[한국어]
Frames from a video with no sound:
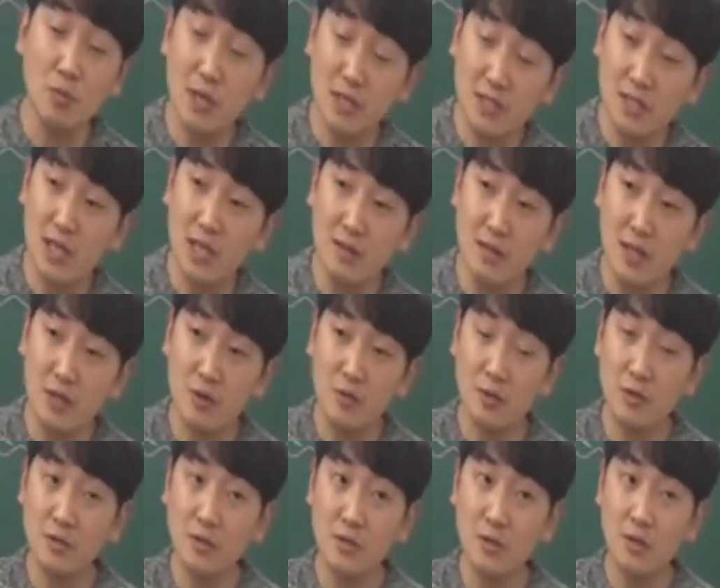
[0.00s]
0보다 크겠네?
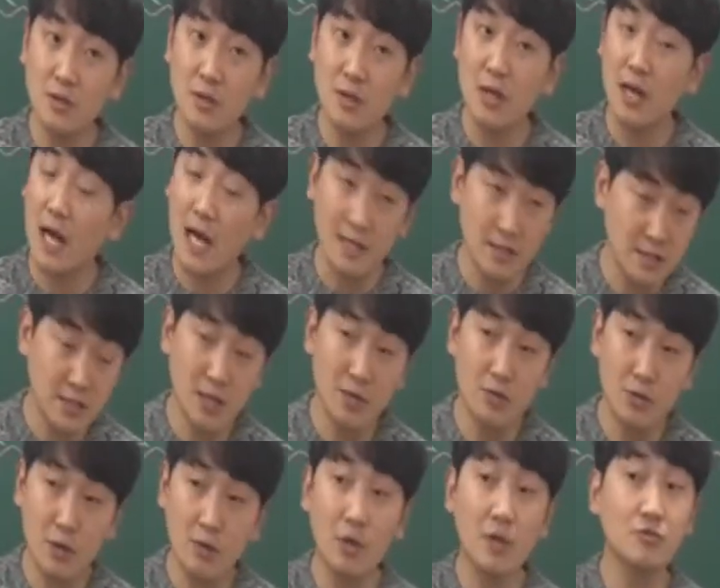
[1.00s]
이러면은
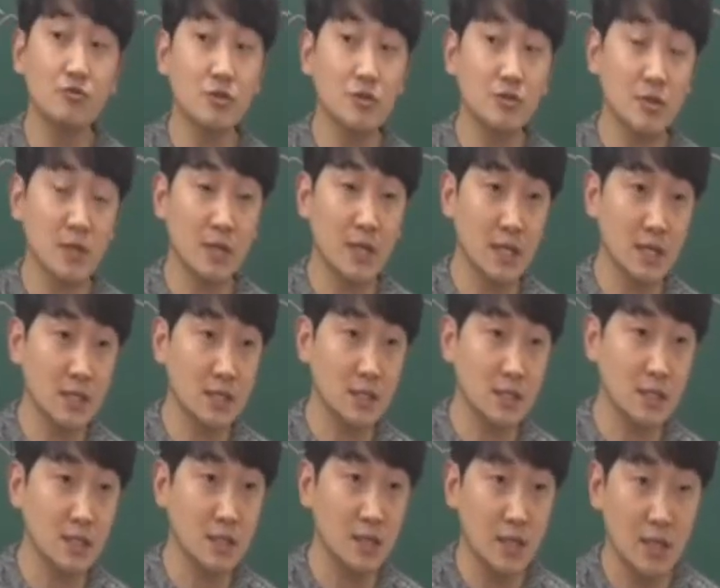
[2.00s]
아니에요. 라고 할 수 있어야 돼.
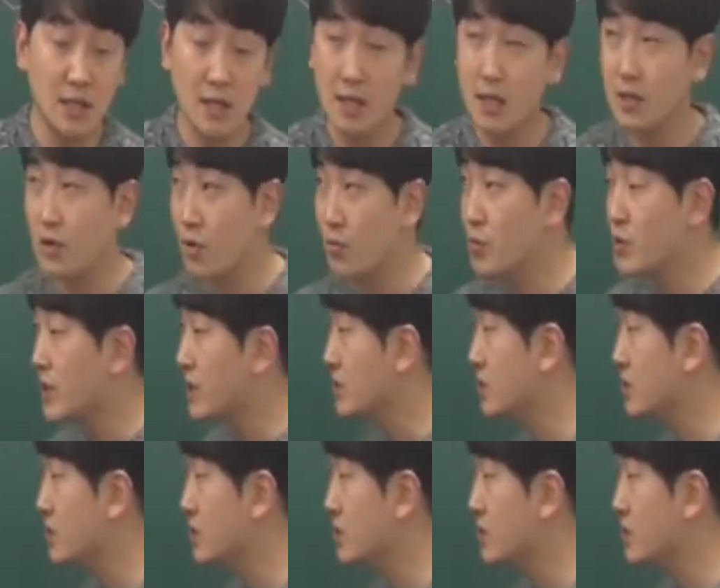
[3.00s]
알았지? 0보다